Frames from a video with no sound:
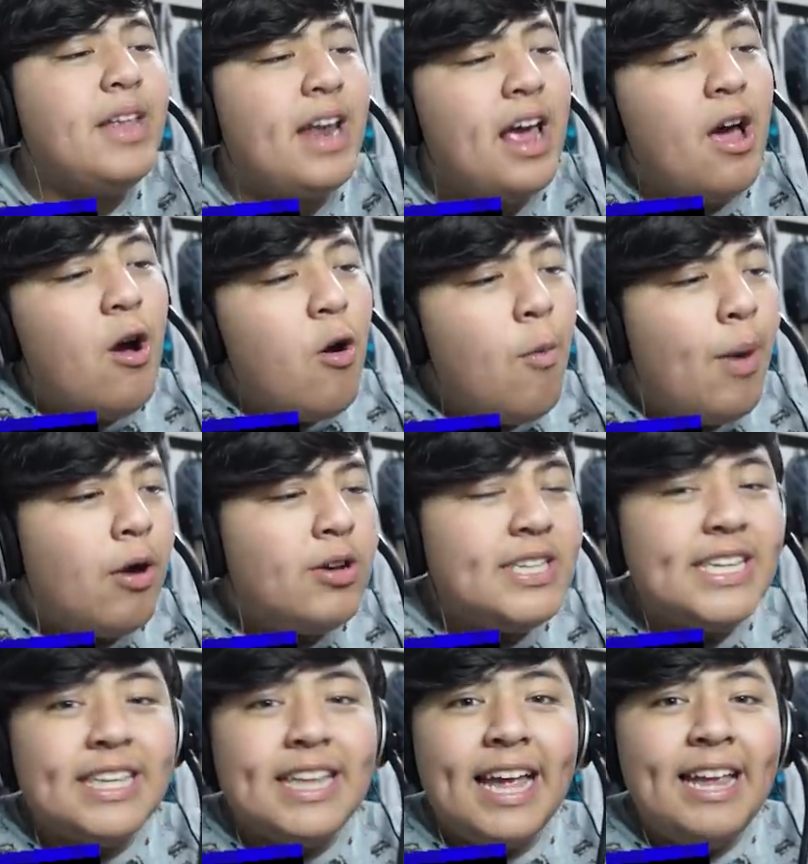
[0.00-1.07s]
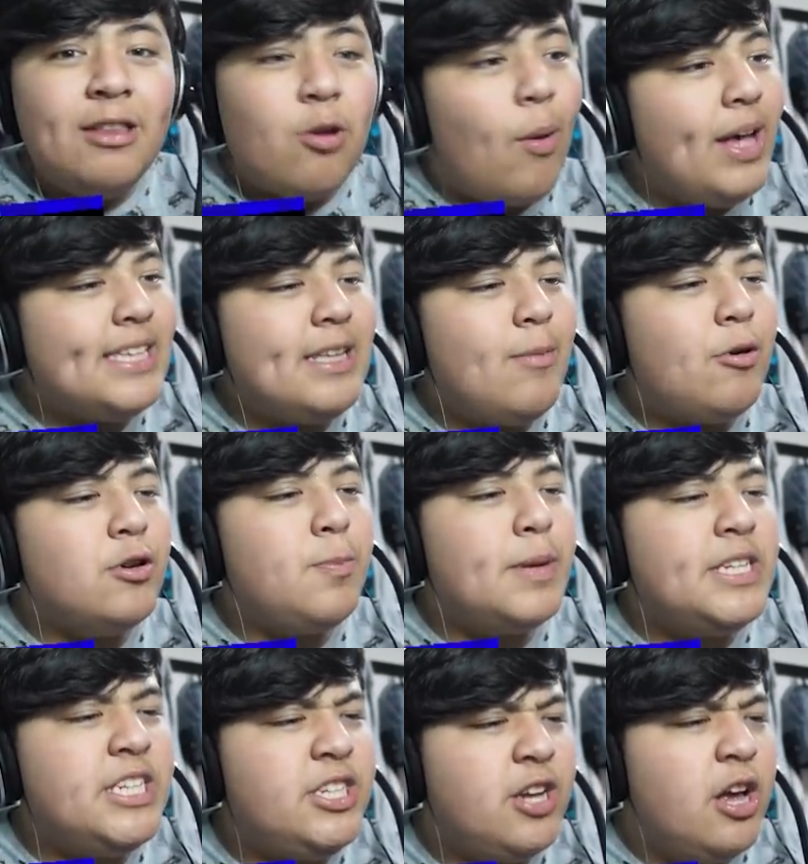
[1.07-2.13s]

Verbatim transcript: né? Uma coisa que tá em nós, né? Uma coisa pra gente